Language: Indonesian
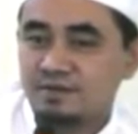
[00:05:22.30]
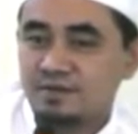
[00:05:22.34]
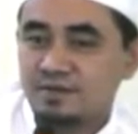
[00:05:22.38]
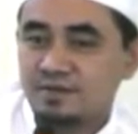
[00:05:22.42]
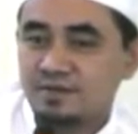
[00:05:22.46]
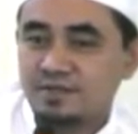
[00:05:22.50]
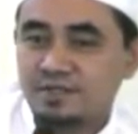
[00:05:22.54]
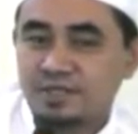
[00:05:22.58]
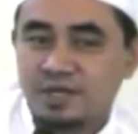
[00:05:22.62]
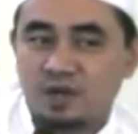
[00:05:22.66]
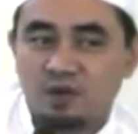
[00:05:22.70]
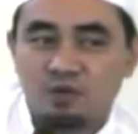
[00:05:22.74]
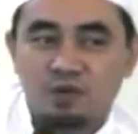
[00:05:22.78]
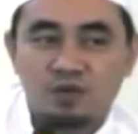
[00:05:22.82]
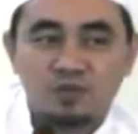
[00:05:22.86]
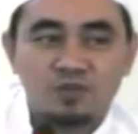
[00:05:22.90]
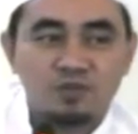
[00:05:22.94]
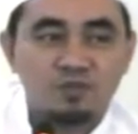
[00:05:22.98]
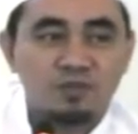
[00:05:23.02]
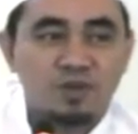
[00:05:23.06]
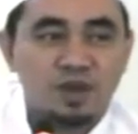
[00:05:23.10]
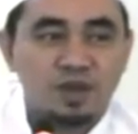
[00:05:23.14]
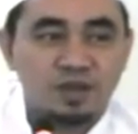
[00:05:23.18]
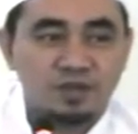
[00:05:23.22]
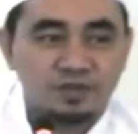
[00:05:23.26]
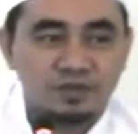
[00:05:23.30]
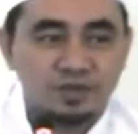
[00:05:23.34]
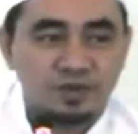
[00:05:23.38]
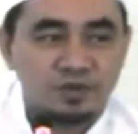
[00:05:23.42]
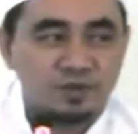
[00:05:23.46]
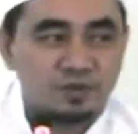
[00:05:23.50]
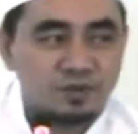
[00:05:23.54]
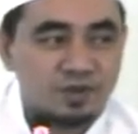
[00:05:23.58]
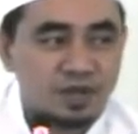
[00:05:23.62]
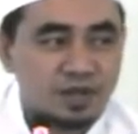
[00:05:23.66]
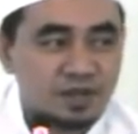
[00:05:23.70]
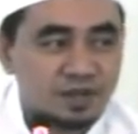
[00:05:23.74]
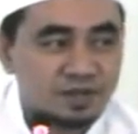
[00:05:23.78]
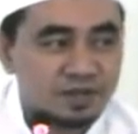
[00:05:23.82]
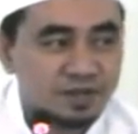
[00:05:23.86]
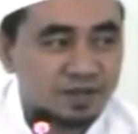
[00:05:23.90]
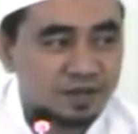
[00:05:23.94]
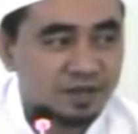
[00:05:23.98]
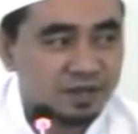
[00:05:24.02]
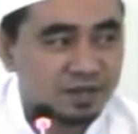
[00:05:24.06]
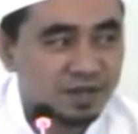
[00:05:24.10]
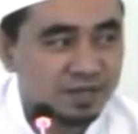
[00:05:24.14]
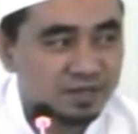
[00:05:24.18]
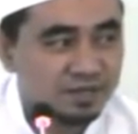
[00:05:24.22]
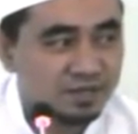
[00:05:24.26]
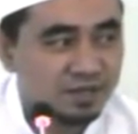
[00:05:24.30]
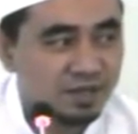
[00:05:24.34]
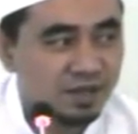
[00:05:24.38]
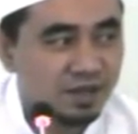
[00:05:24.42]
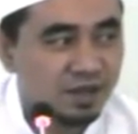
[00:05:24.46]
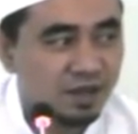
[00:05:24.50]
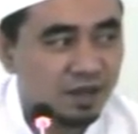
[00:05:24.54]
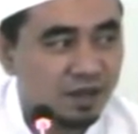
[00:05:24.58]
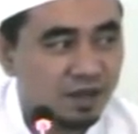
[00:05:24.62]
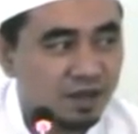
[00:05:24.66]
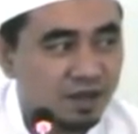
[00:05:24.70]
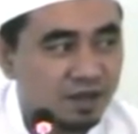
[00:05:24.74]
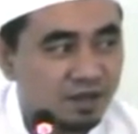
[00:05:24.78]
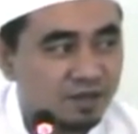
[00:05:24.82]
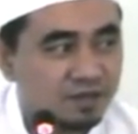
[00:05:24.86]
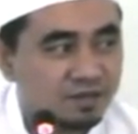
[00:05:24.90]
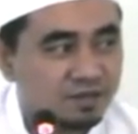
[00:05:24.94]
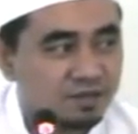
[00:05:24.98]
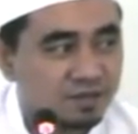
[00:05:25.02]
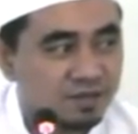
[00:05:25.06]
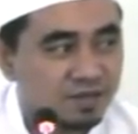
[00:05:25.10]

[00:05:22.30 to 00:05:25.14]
dakwah itu mengajak orang ke jalan Allah